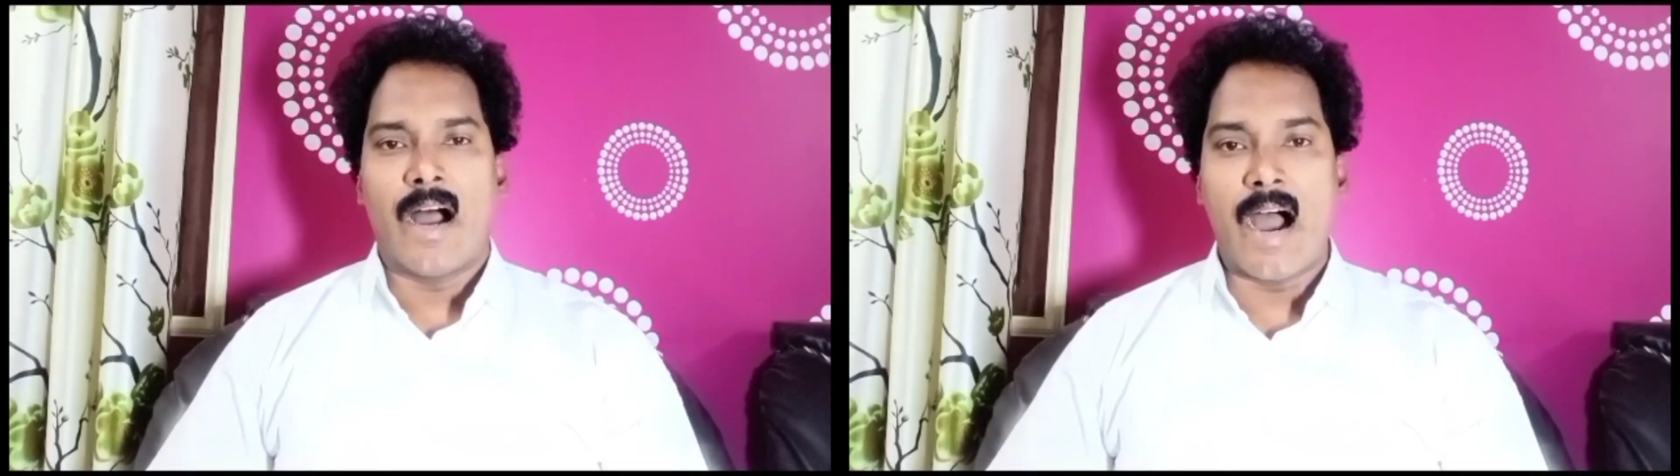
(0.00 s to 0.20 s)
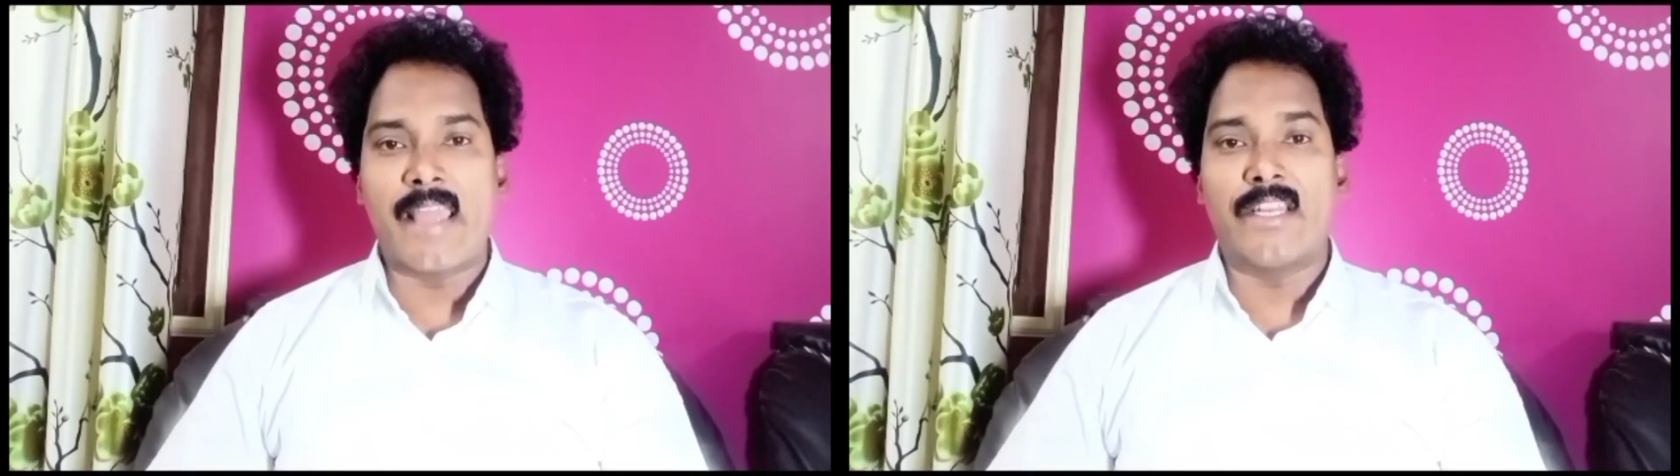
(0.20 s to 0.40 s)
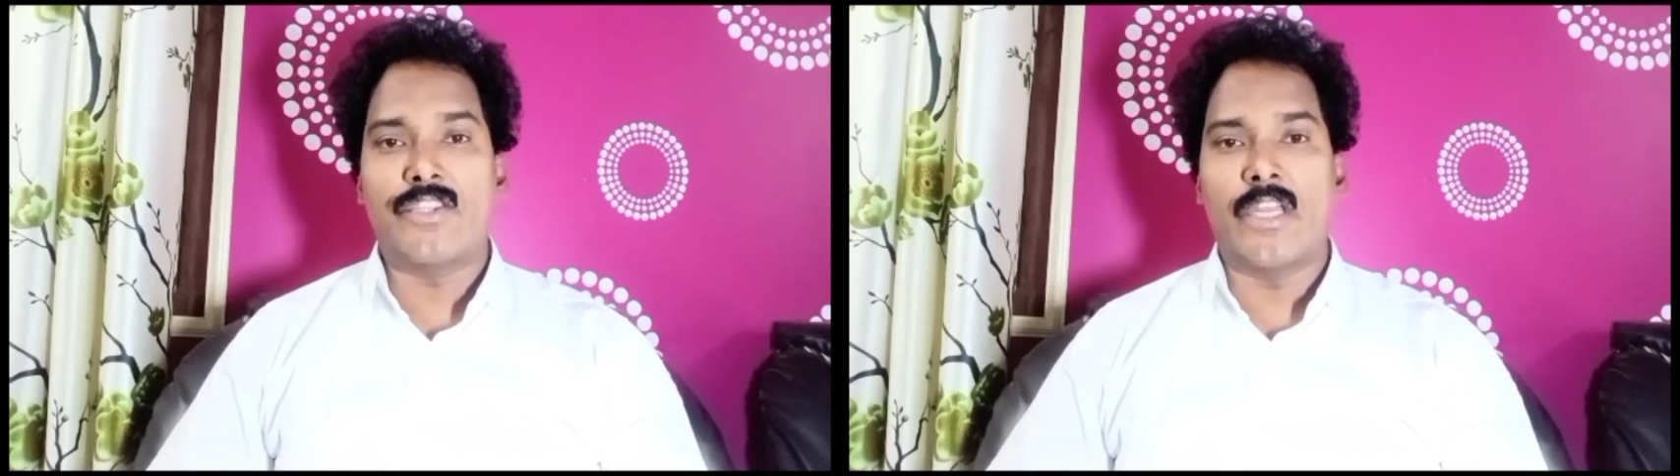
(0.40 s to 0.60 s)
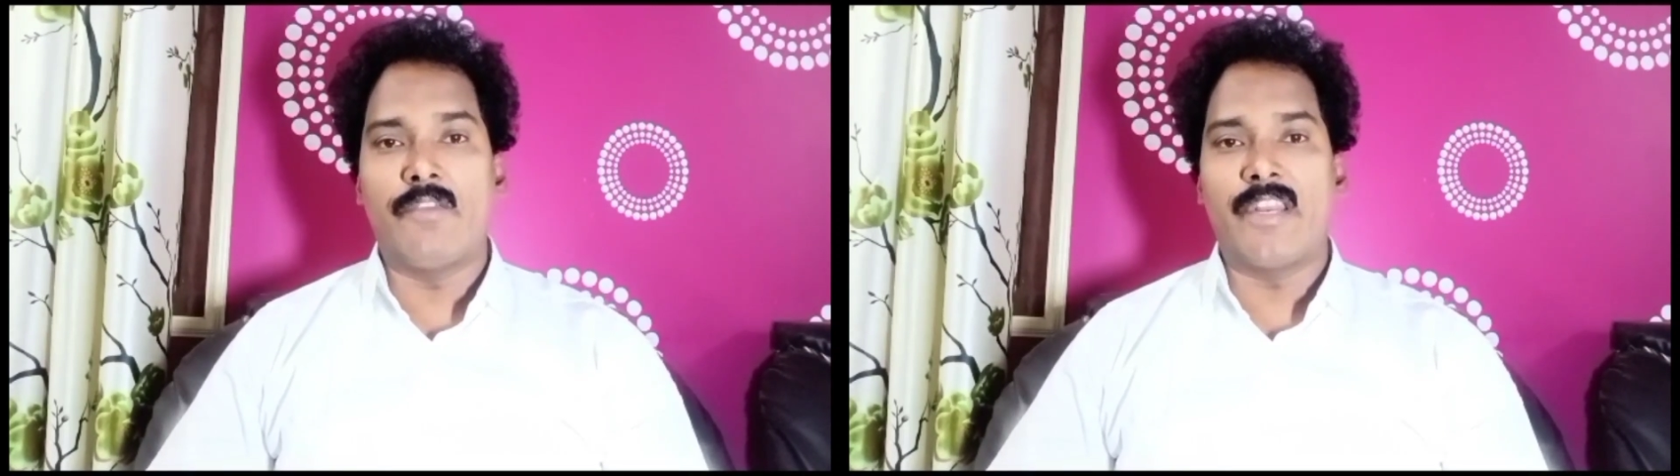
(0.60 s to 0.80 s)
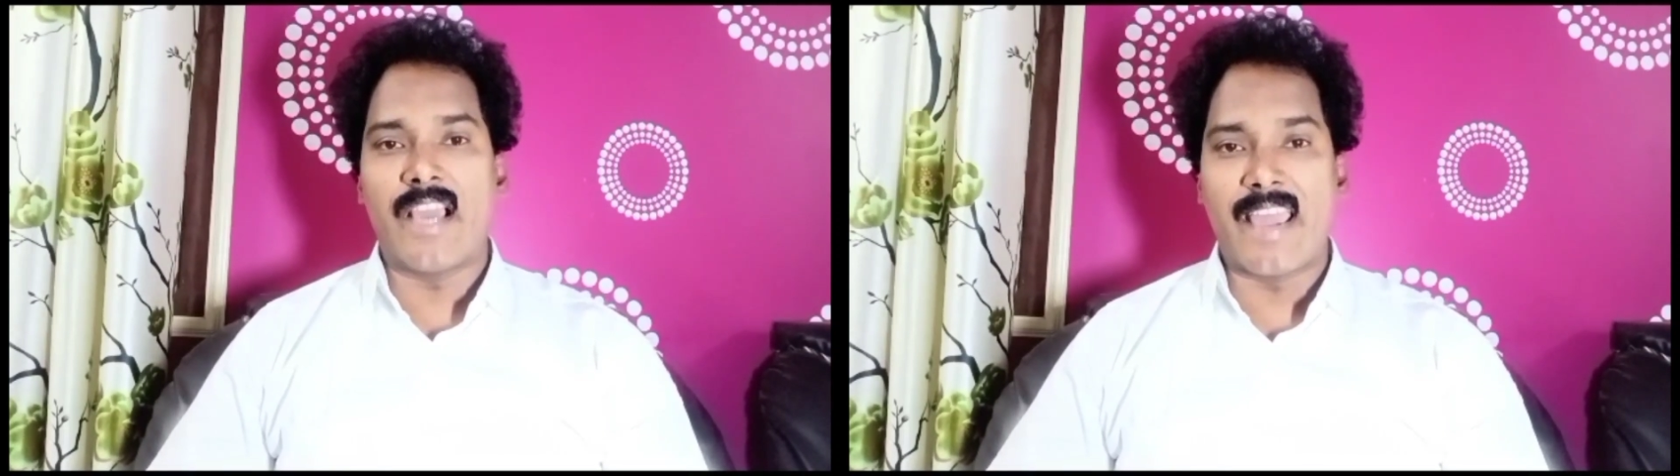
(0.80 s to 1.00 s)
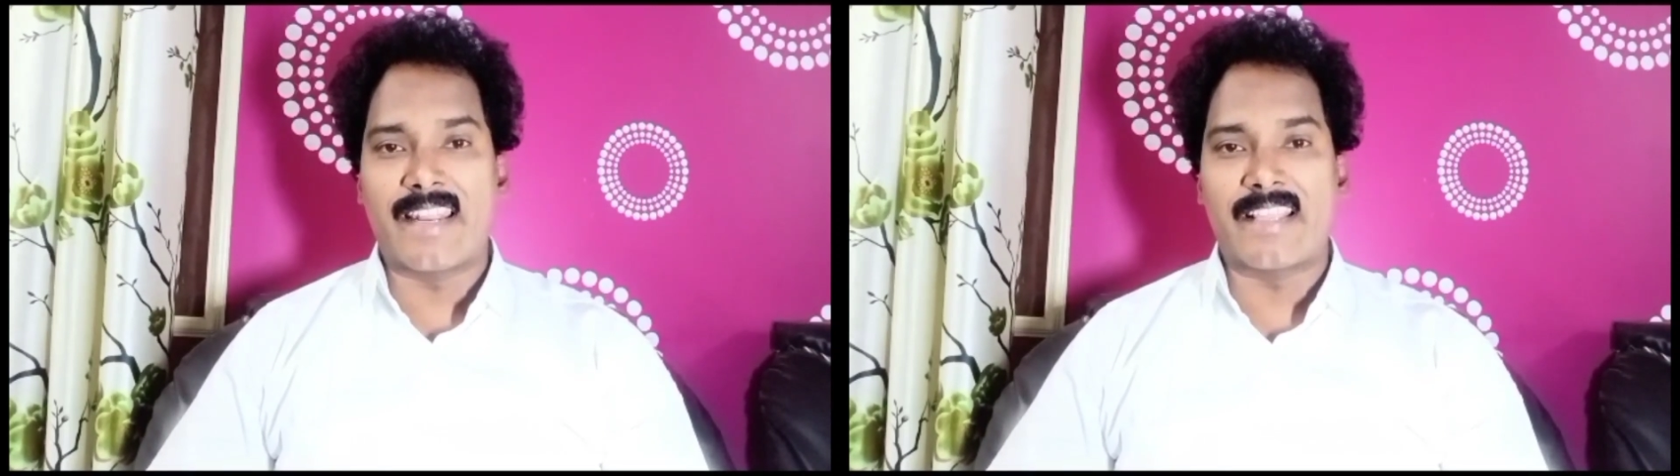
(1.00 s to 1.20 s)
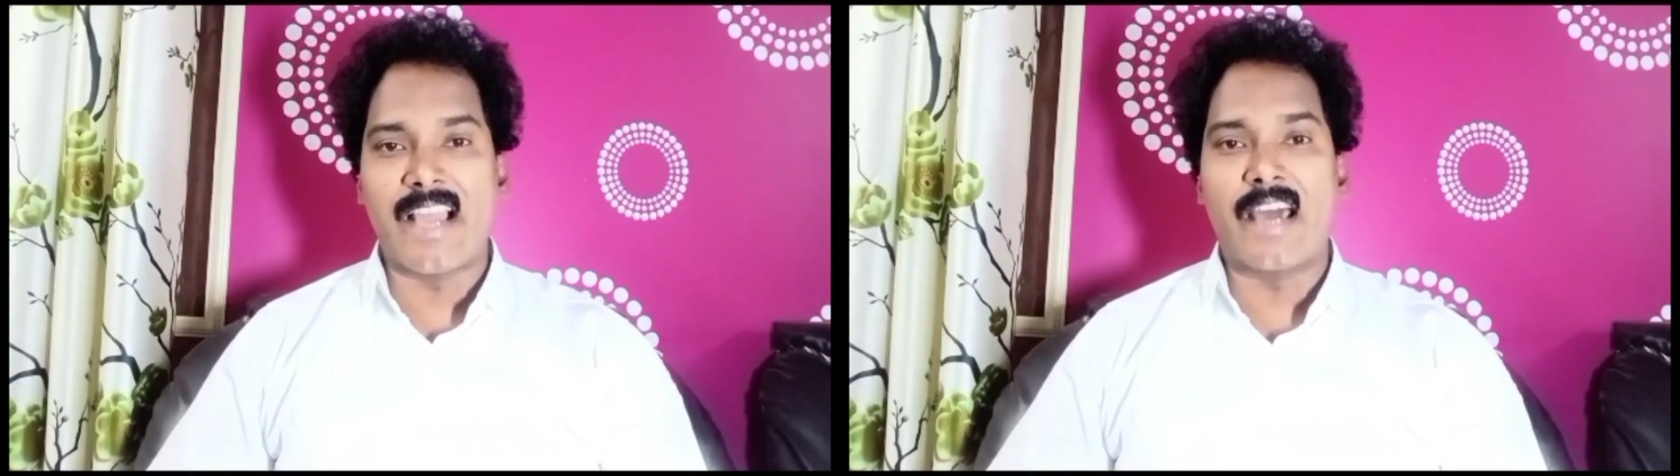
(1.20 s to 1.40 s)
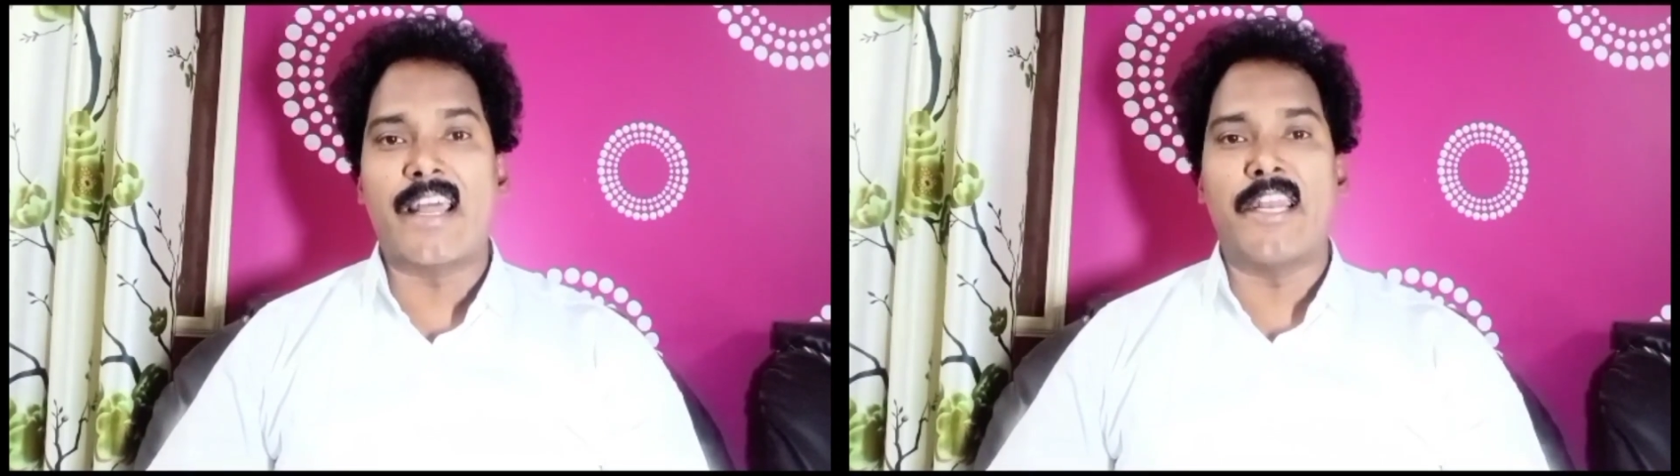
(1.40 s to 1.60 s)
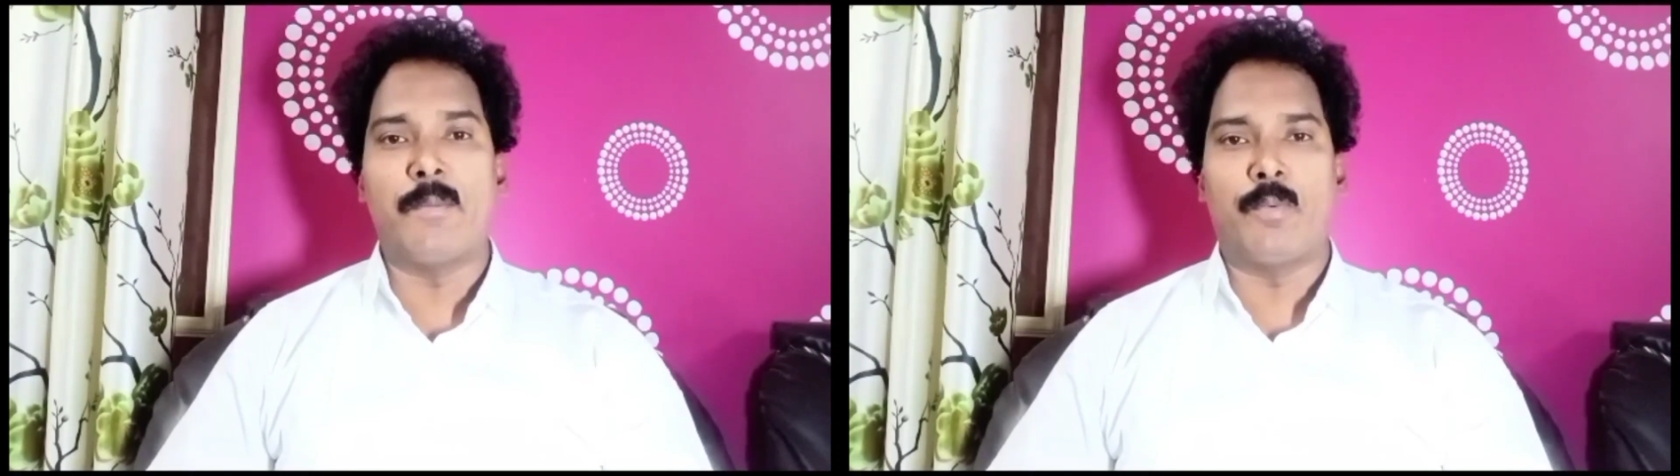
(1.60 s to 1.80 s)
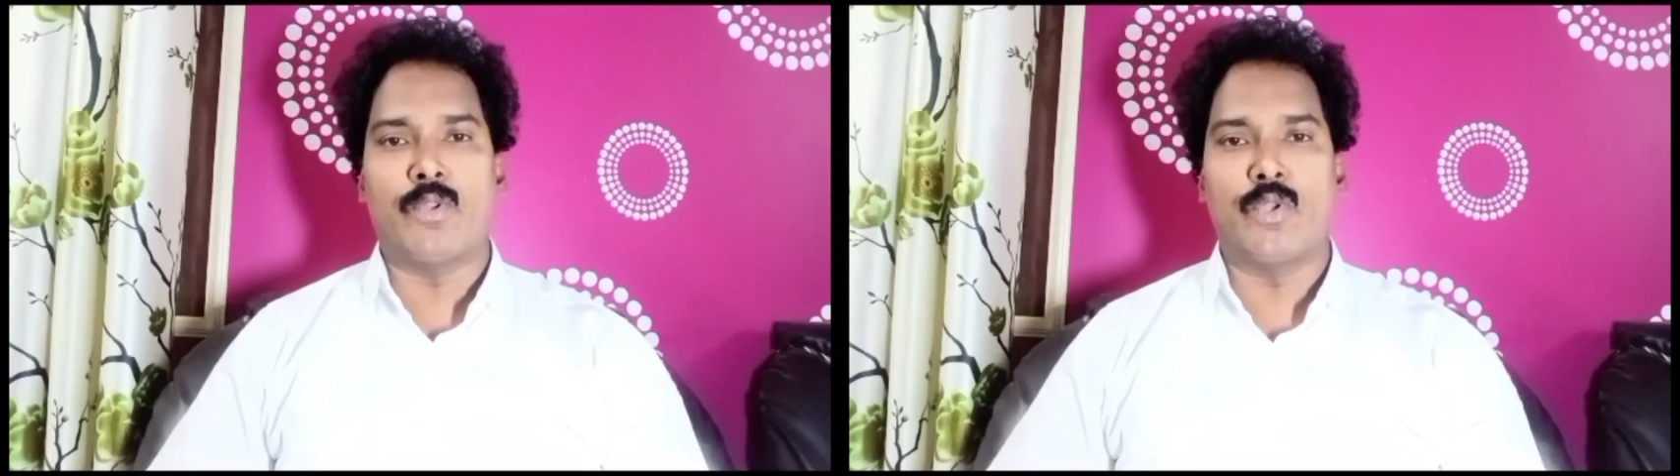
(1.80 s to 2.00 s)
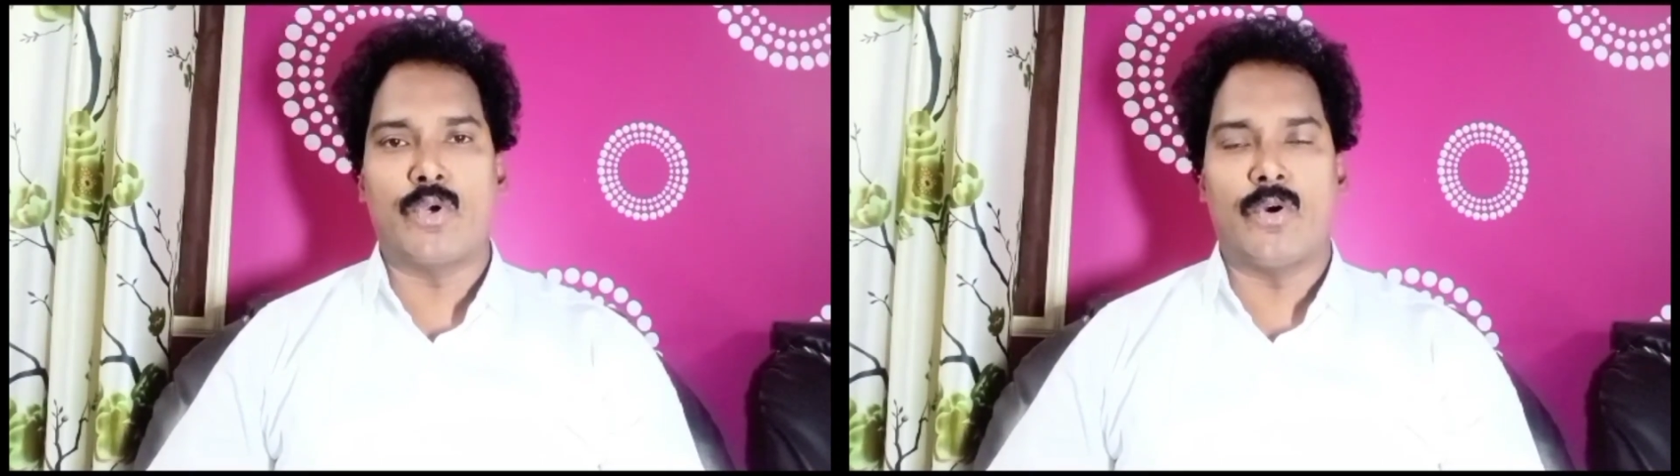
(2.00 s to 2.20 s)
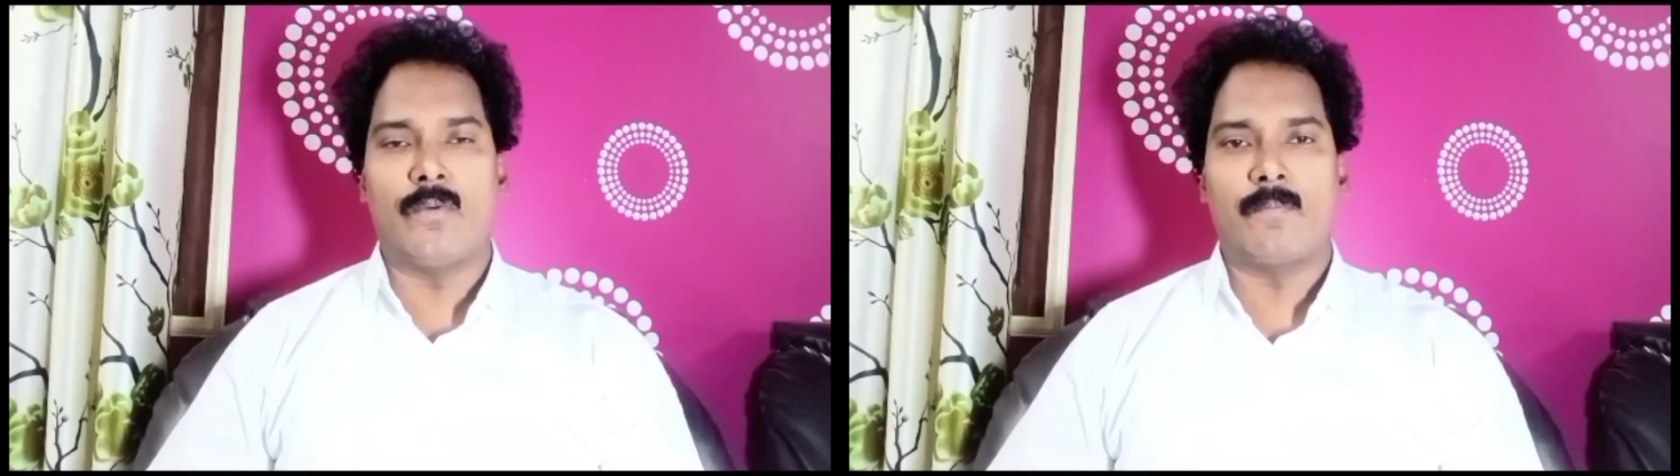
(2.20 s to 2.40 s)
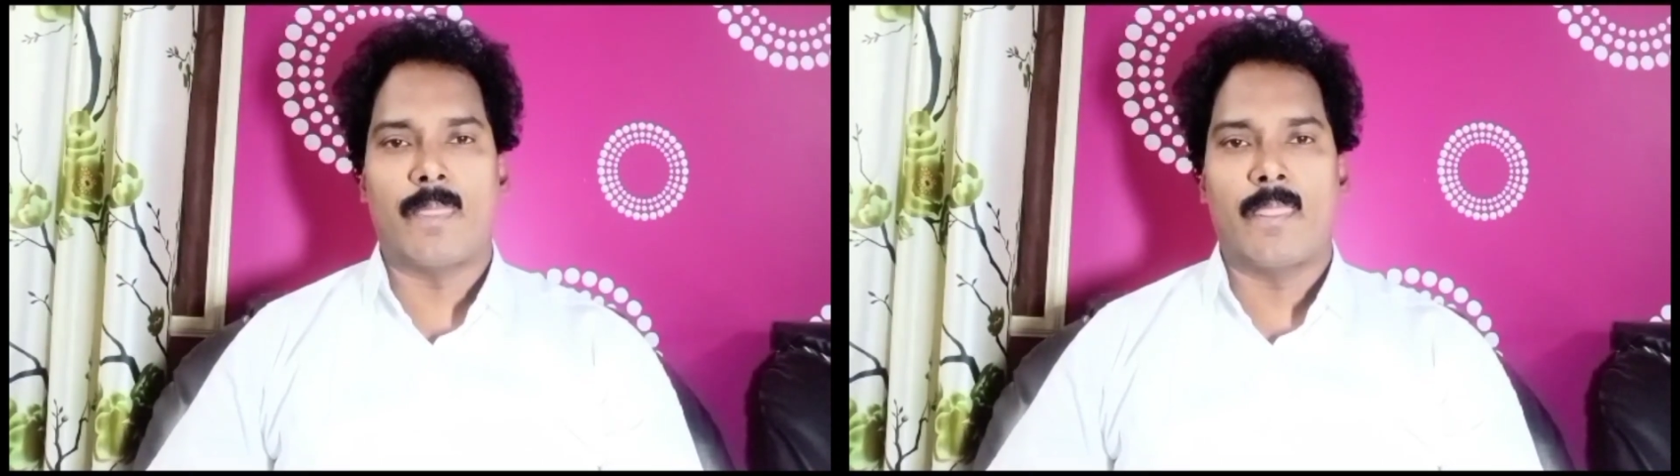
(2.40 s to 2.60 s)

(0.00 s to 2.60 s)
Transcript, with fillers: ఆయన తెలివిని ఆయన జ్ఞానాన్ని పొందుకో